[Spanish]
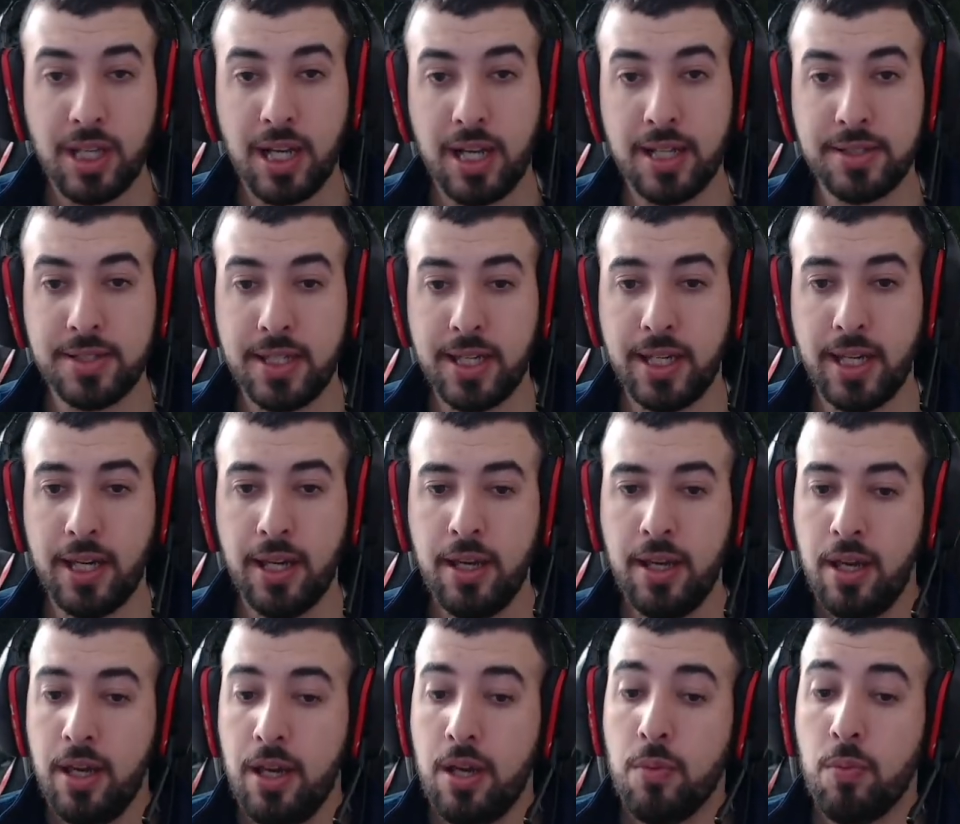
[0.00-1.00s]
Así que,
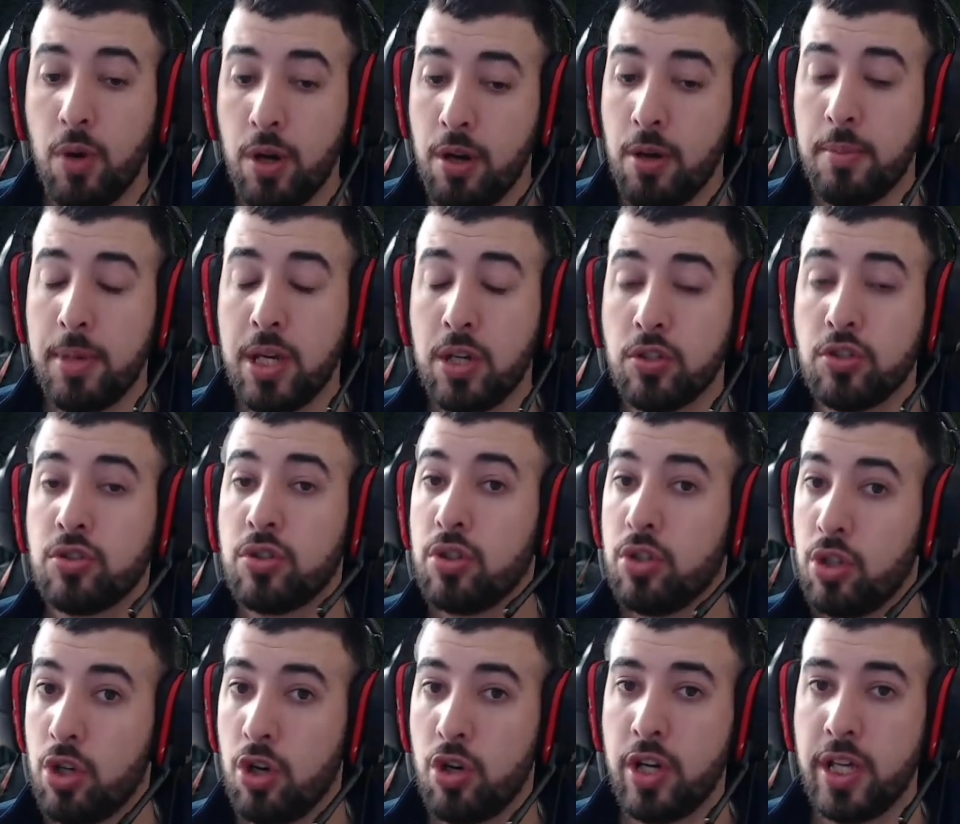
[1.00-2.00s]
bueno amigos,
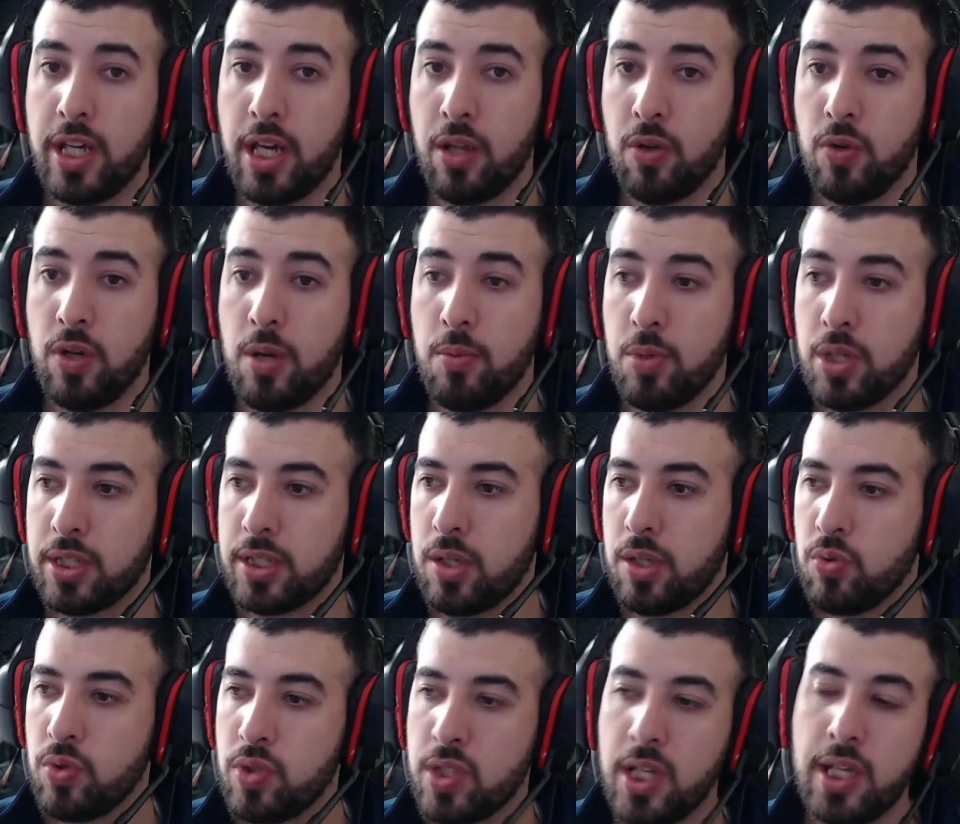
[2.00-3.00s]
crónica de una muerte
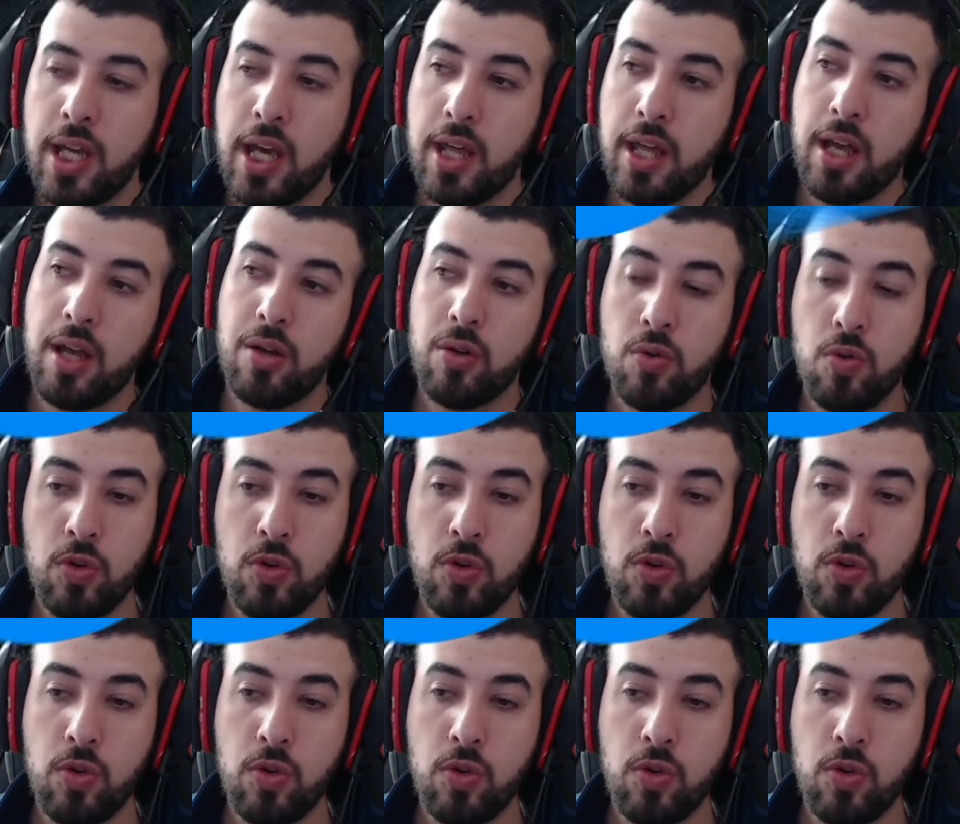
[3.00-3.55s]
anunciada.